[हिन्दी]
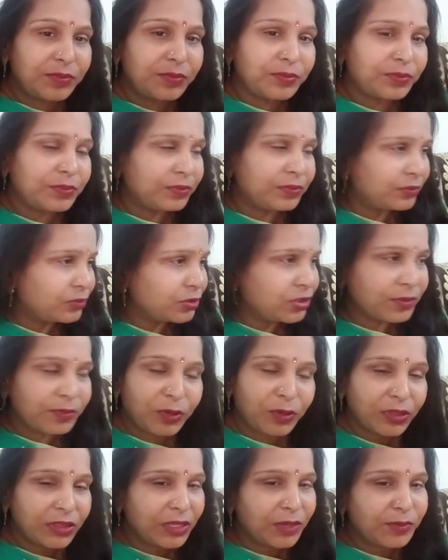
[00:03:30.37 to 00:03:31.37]
मुझे
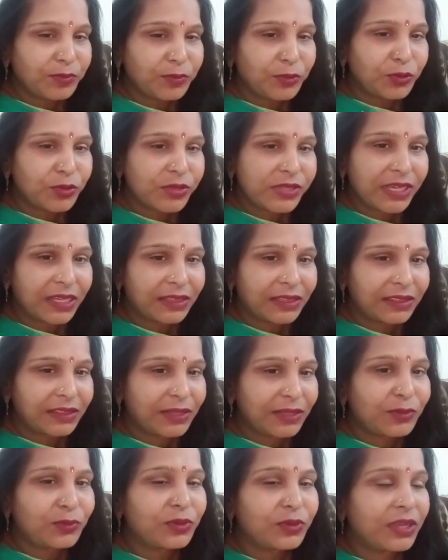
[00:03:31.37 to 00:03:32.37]
बहुत कम लोग जानते
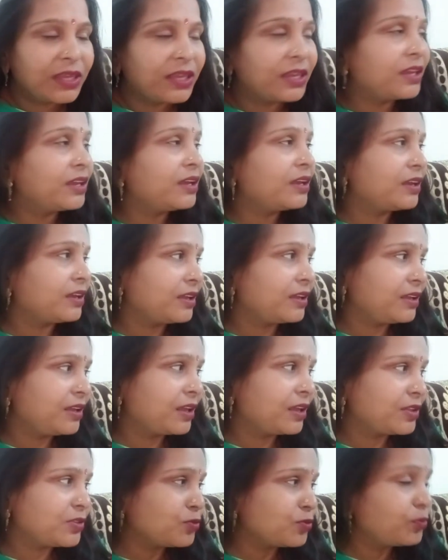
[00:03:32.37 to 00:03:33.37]
होंगे या
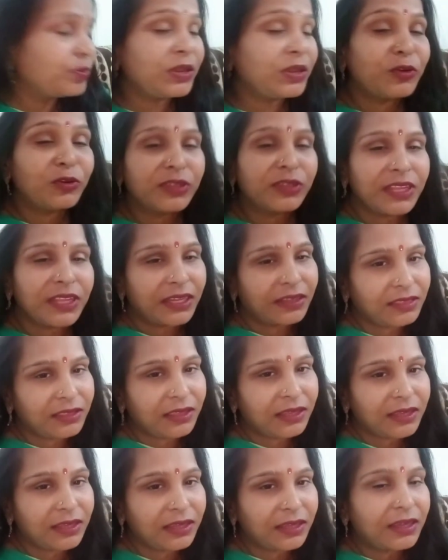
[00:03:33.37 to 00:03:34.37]
जो भी लोग देखते
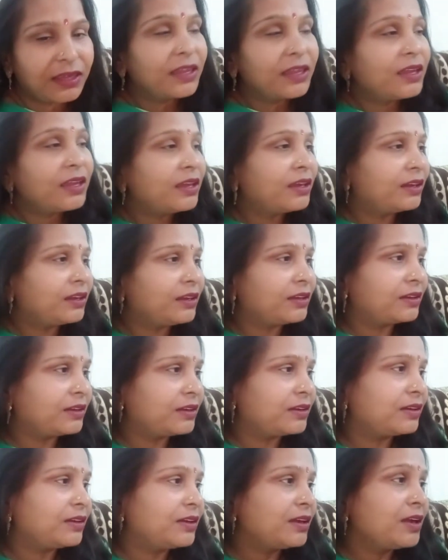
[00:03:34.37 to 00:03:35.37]
हैं आ,
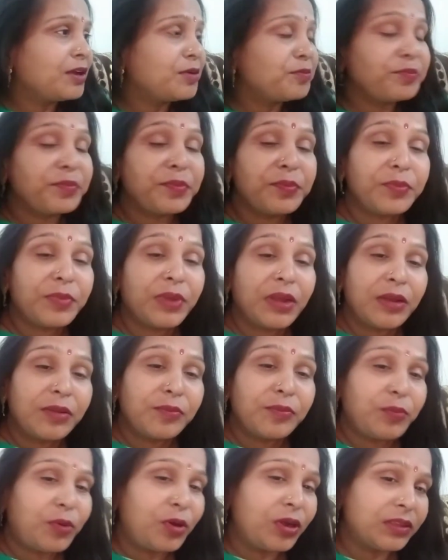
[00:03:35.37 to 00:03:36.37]

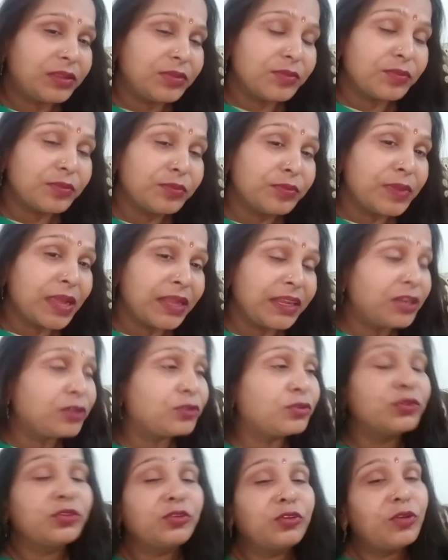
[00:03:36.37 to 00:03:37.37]
बहुत मैंने
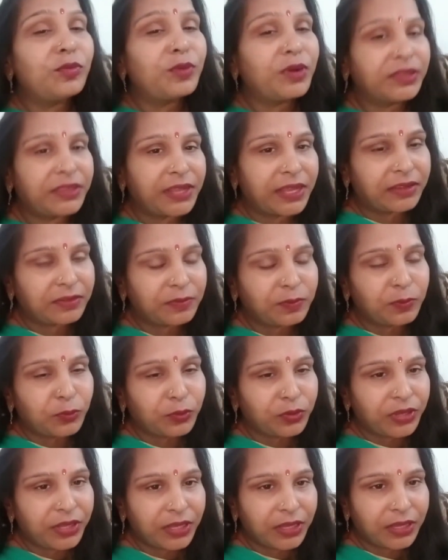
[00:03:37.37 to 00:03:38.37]
खुद को बहुत एक्सप्लोर
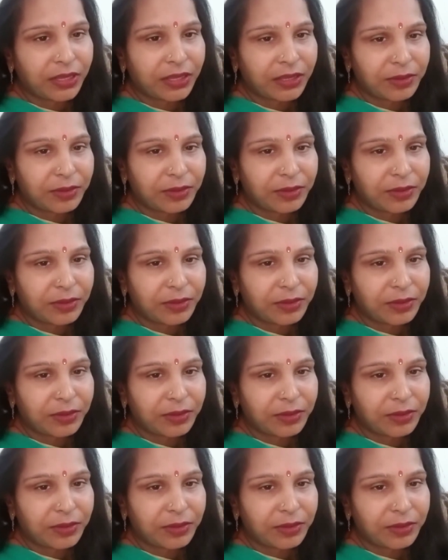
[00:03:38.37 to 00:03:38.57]
किया है